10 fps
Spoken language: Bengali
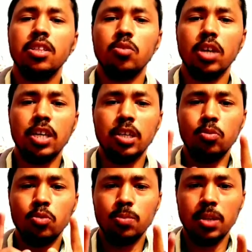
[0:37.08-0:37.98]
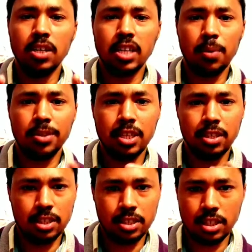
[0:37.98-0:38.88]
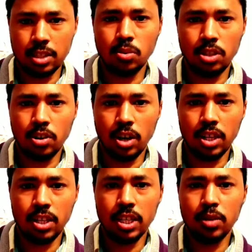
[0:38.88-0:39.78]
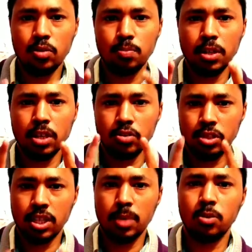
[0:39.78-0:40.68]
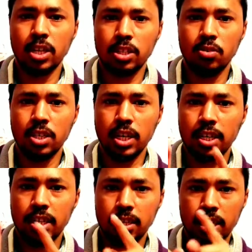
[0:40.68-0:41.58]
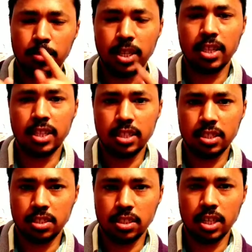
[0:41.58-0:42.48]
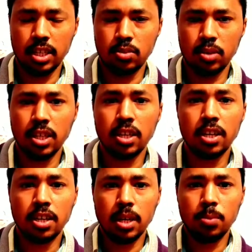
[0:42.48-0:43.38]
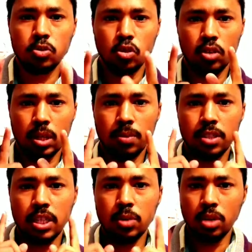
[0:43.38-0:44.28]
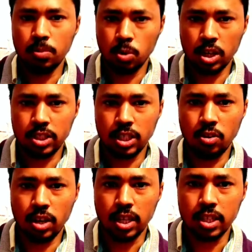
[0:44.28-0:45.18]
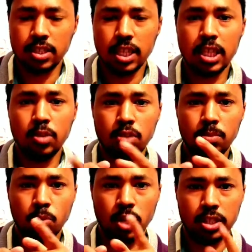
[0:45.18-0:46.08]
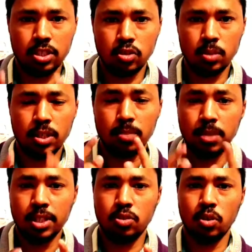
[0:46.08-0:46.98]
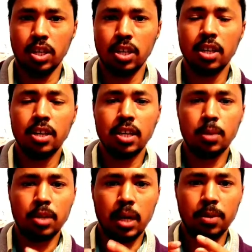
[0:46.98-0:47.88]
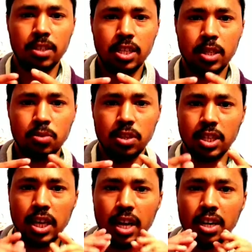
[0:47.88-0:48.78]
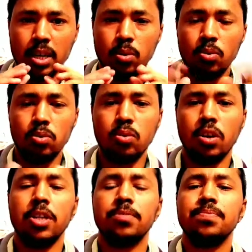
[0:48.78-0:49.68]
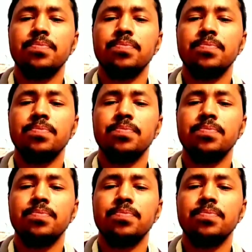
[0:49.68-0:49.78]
তো এই ইউরোবিলিনটা আমাদের ইন্টেস্টাইনে তৈরি হয় জন্য নামক এক ধরনের একটা কেমিক্যাল থেকে সিনথেসাইজ হয় এবং যখন আমাদের ইউরিন প্রোডাকশন হয় সেই ইউরিন প্রোডাকশনের সময় এটা মিক্সড হয় এবং আমাদের ইউরিনটাকে হালকা হলুদ করে